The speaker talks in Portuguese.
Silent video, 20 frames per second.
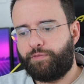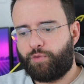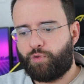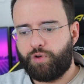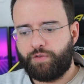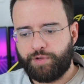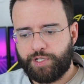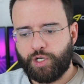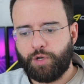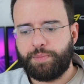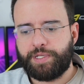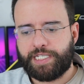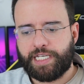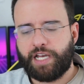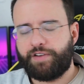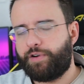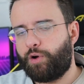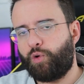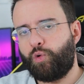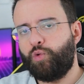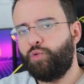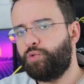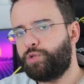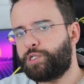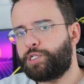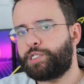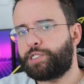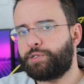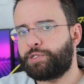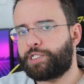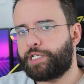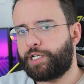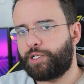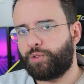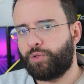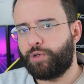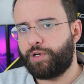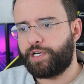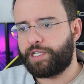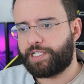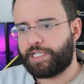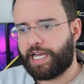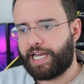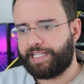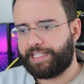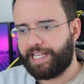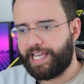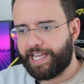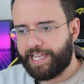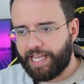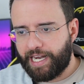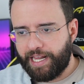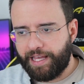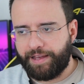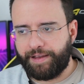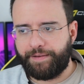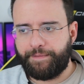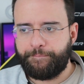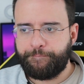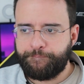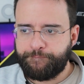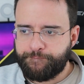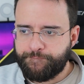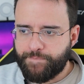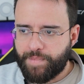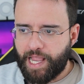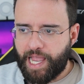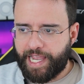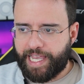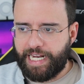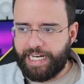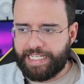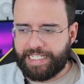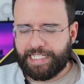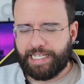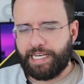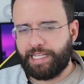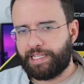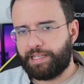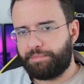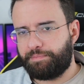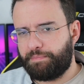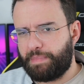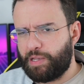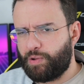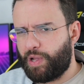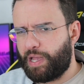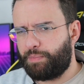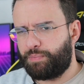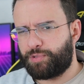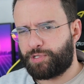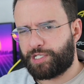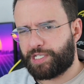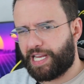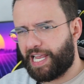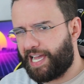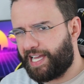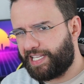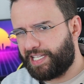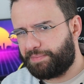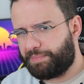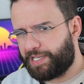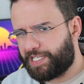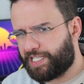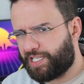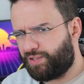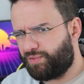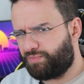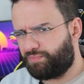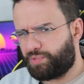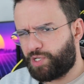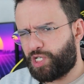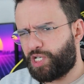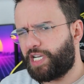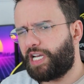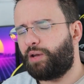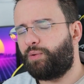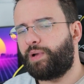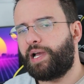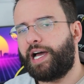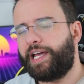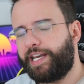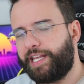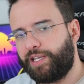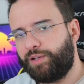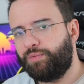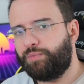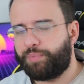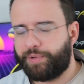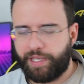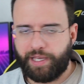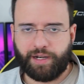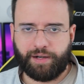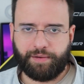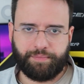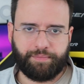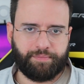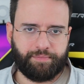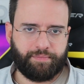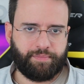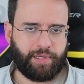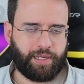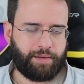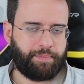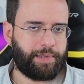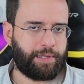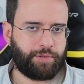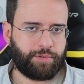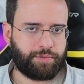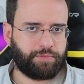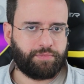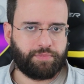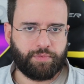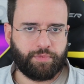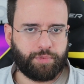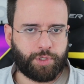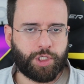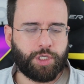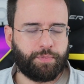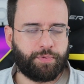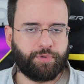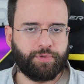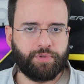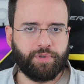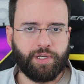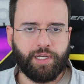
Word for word: quando você observa alguns dos seus seguidores, até aquela aquela escrita meio rebuscada, mas que não chega a lugar nenhum, porque era, era bem típico do,